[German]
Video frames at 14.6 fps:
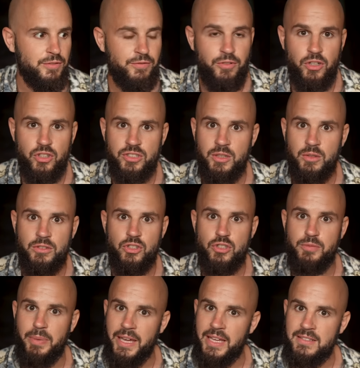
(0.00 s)
Vorstellung
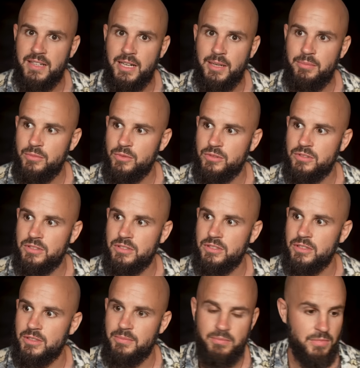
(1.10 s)
gesprengt haben und
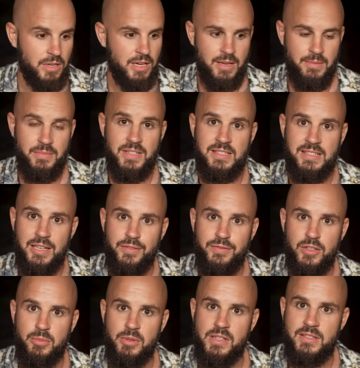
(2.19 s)
ähm, mir sehr
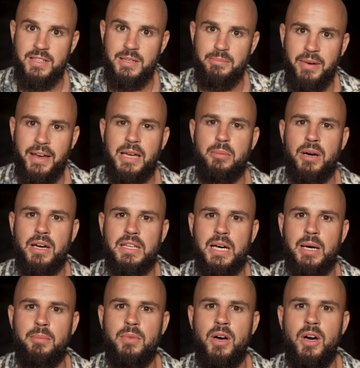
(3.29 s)
viel über das Leben beigebracht
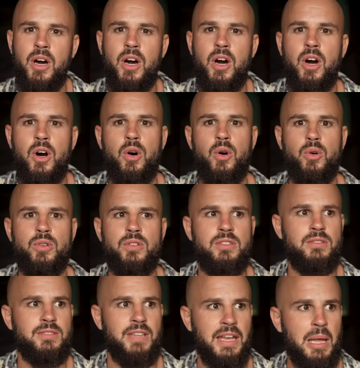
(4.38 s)
haben.
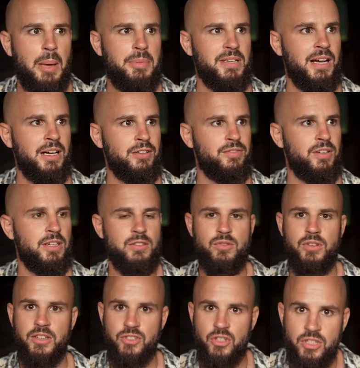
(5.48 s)
Und dann habe ich angefangen
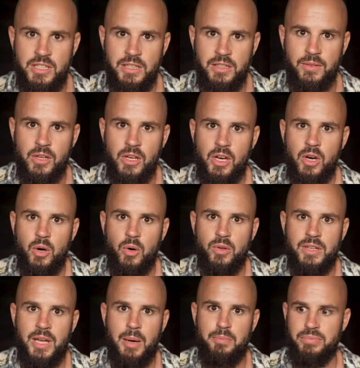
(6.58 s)
zu recherchieren
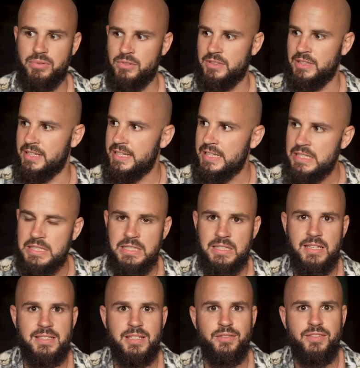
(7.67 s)
und habe gelesen,
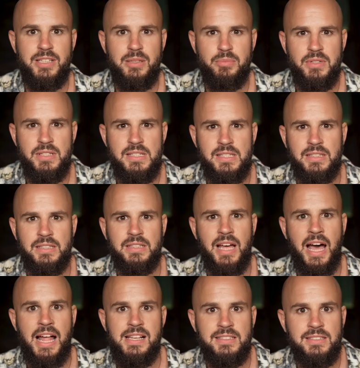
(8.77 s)
dass der Fliegenpilz in
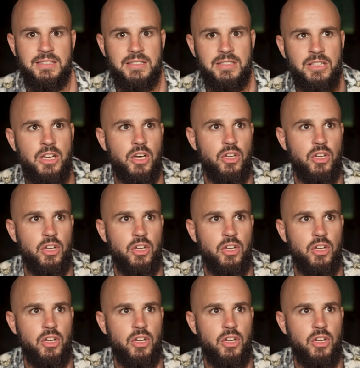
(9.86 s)
alten